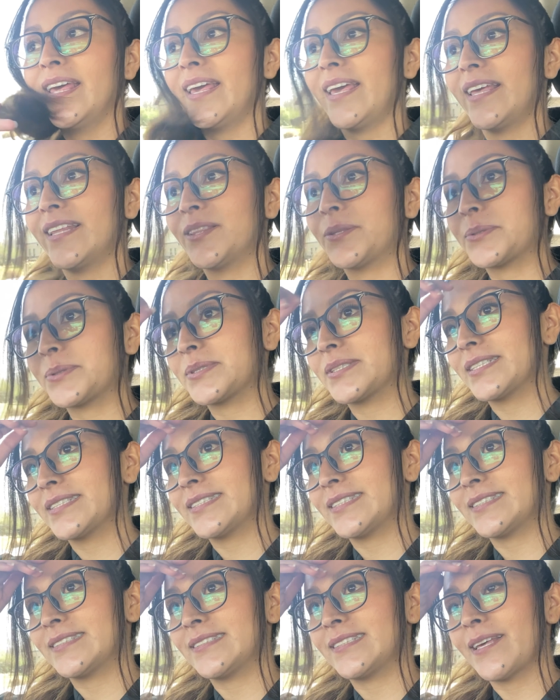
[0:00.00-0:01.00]

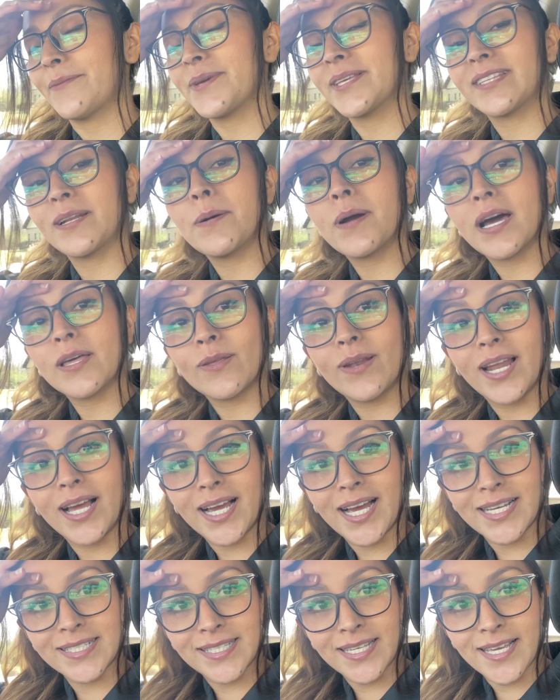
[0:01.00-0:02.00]
Entonces, este, había trabajado en la
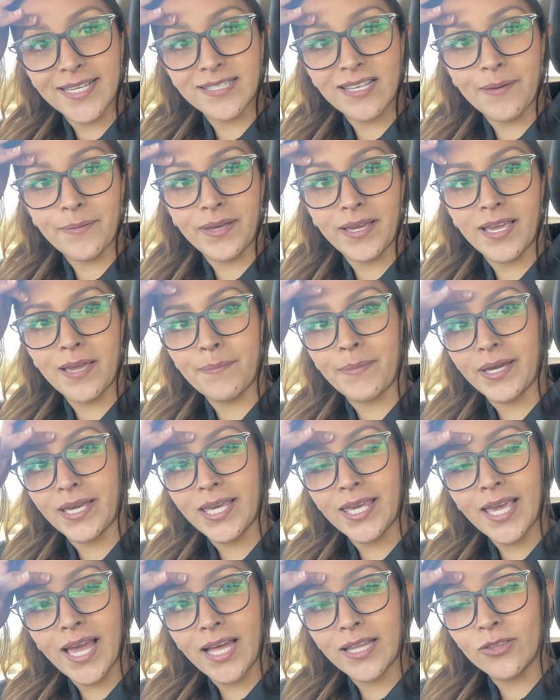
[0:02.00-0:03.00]
casa, ya saben que
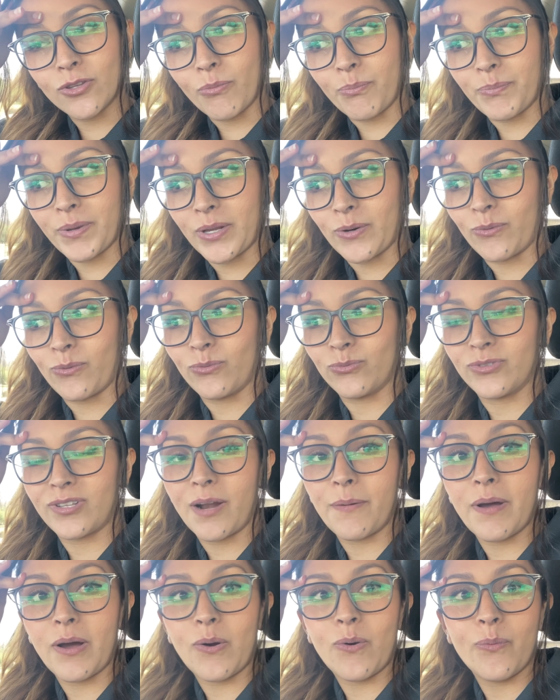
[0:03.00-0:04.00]
maquillando, pero un
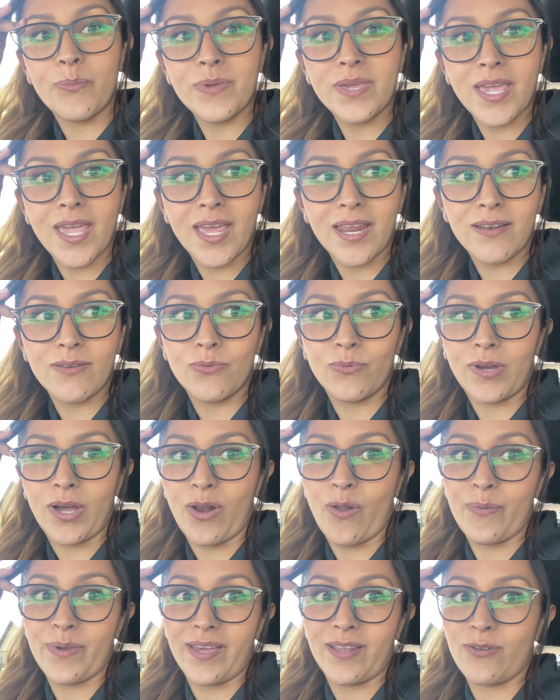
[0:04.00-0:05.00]
trabajo bien nunca
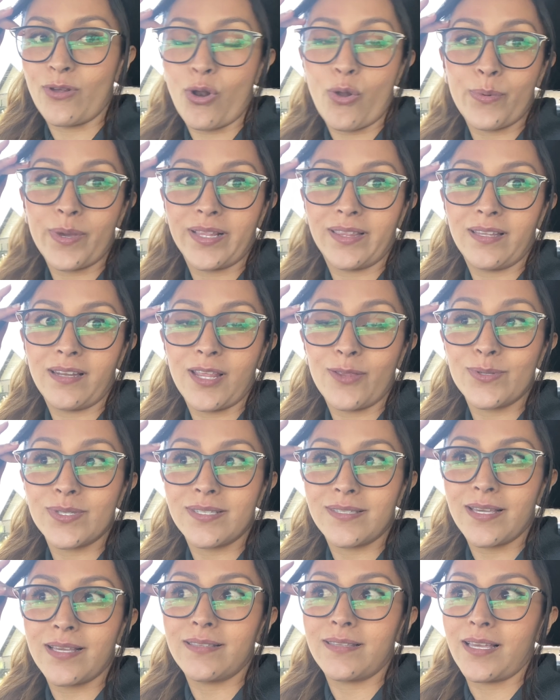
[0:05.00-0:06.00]
lo había, no lo había tenido en
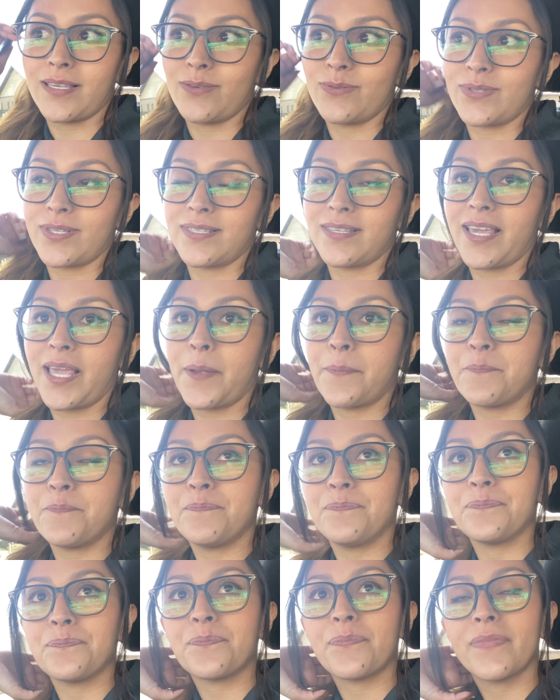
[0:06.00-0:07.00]
seis años. Así que
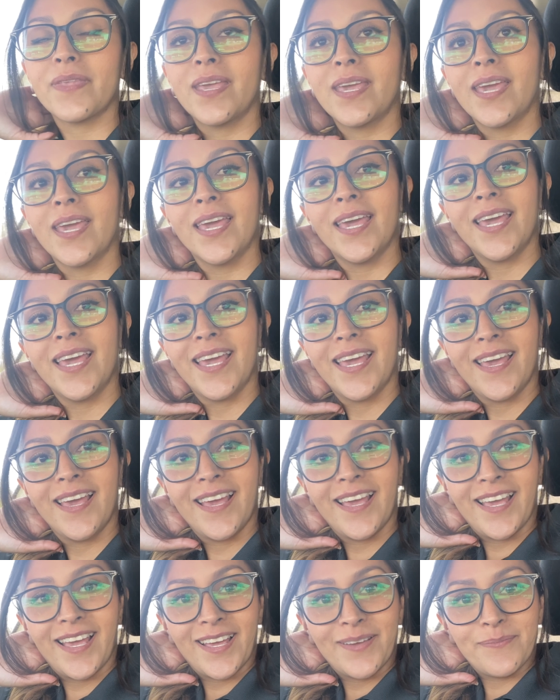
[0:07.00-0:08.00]

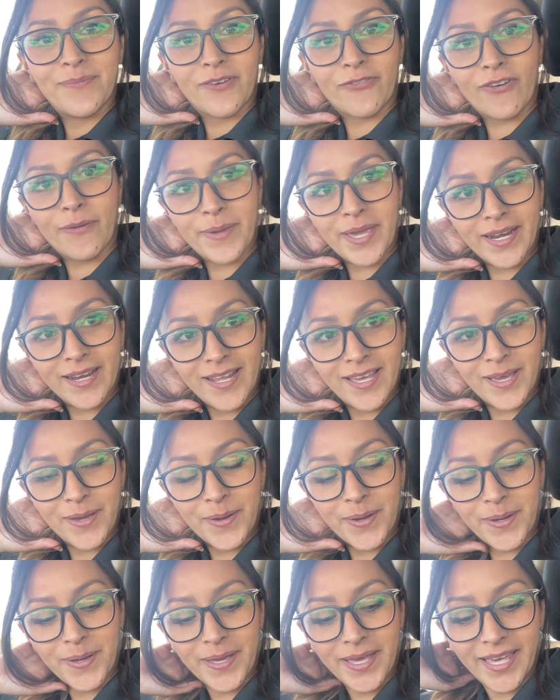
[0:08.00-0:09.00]
me fue bien,
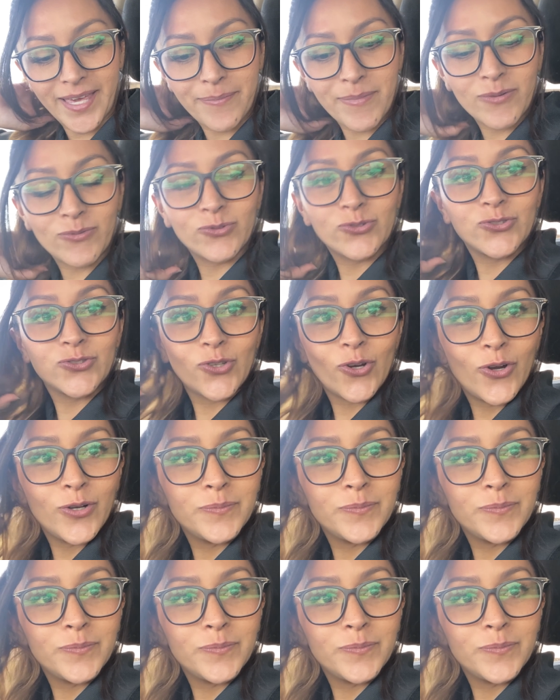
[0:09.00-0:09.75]
eh, me gustó